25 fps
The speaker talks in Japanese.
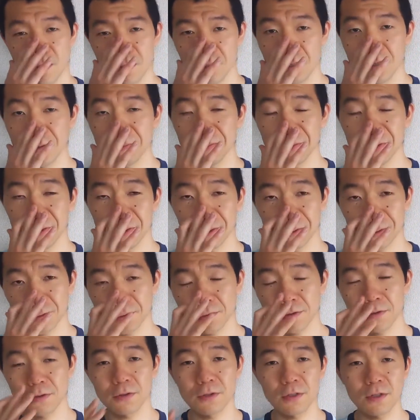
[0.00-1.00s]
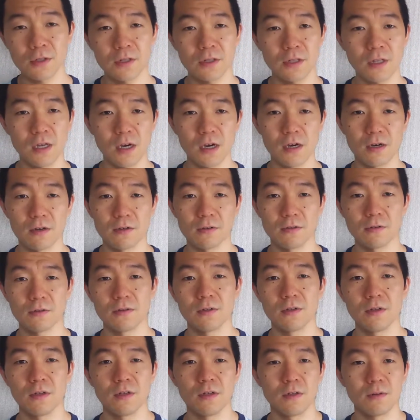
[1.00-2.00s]
でもそういった
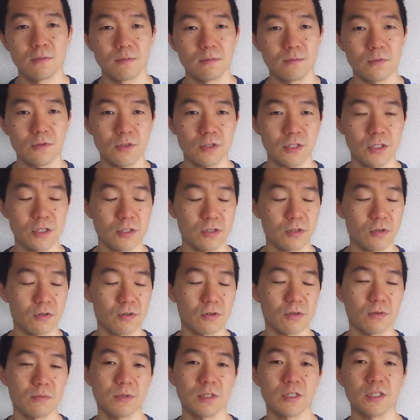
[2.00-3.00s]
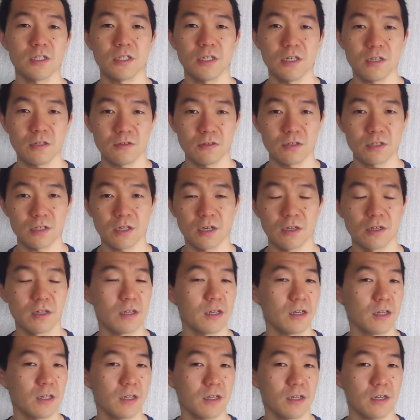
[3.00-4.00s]
もしちょっと短くしか
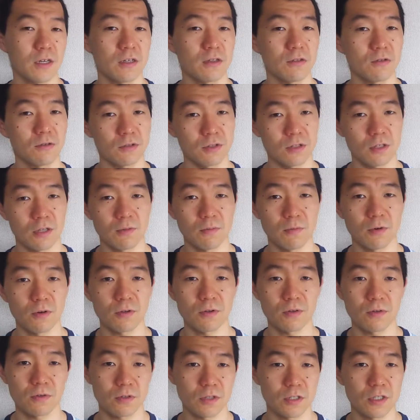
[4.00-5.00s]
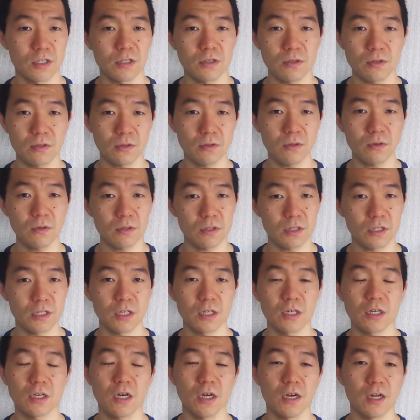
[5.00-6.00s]
寝れないとしてもその質を
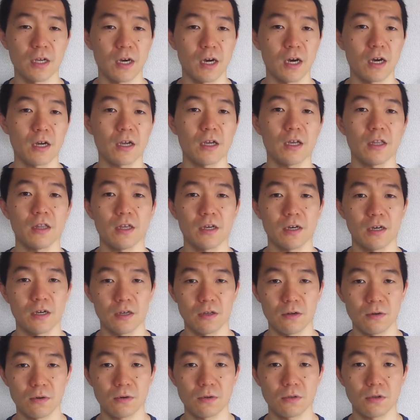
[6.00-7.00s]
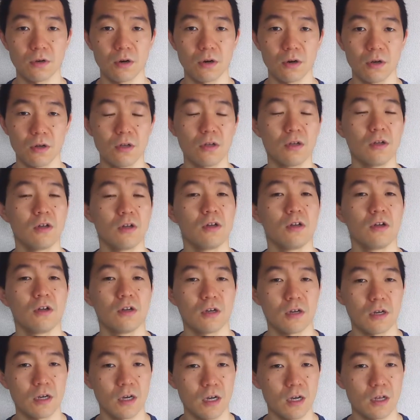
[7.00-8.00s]
しっかり上げてあげること
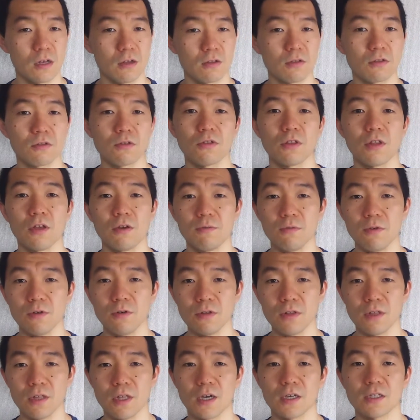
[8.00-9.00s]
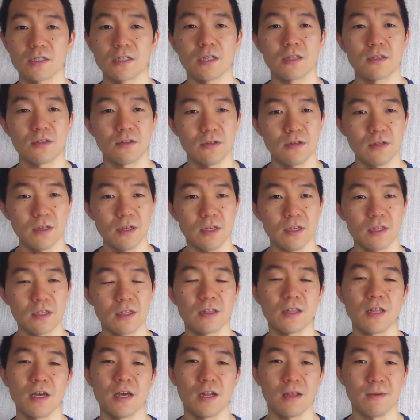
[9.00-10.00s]
がとても大切に
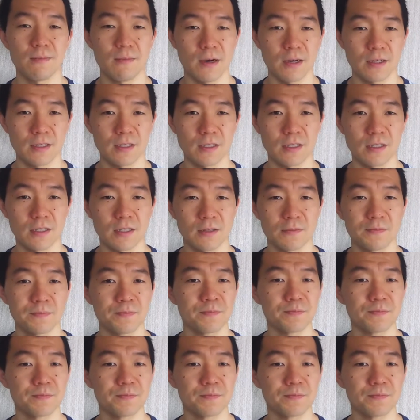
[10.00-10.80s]
なります